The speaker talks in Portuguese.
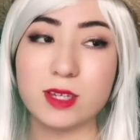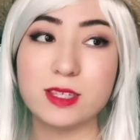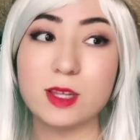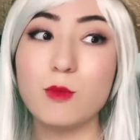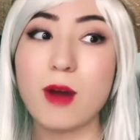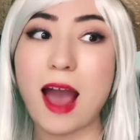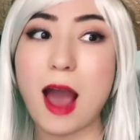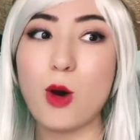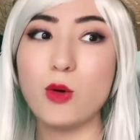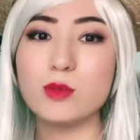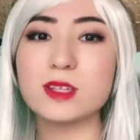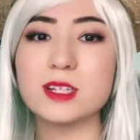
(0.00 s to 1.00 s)
então há
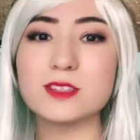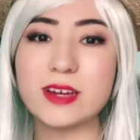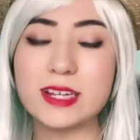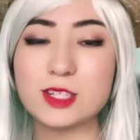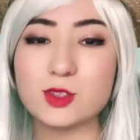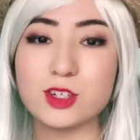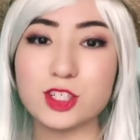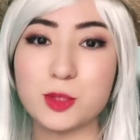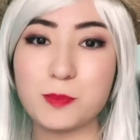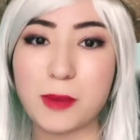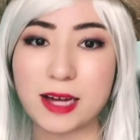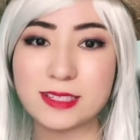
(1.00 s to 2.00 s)
outras variações de
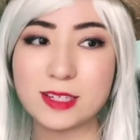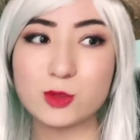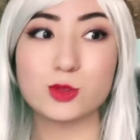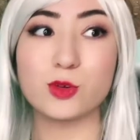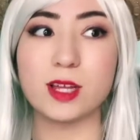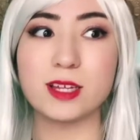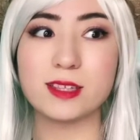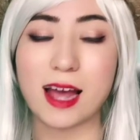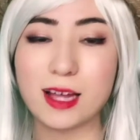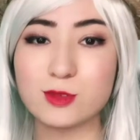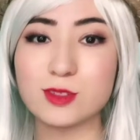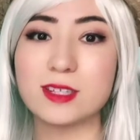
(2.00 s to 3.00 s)
pássaros
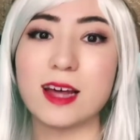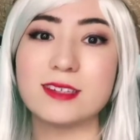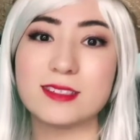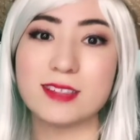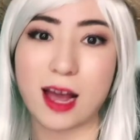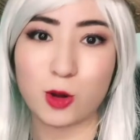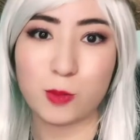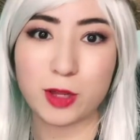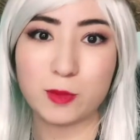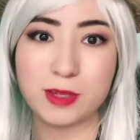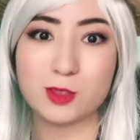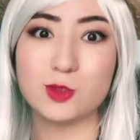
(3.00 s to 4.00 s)
conectados às
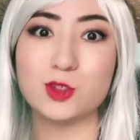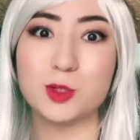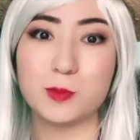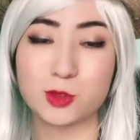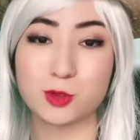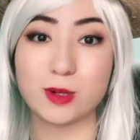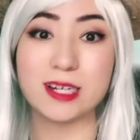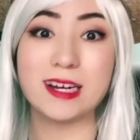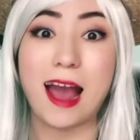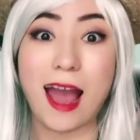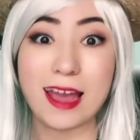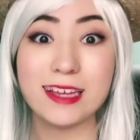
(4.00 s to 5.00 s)
Akomanomis do tipo
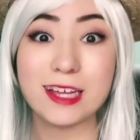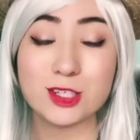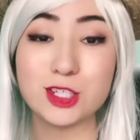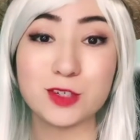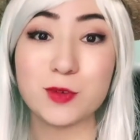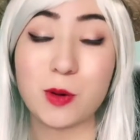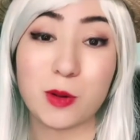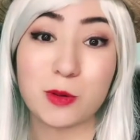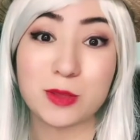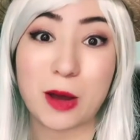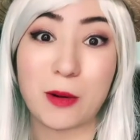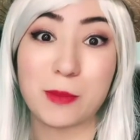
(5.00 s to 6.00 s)
Zoan aí que a gente viu ao
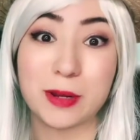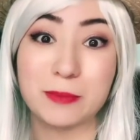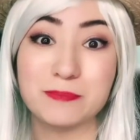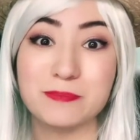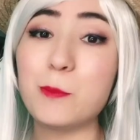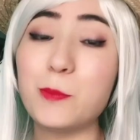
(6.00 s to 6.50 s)
longo da obra.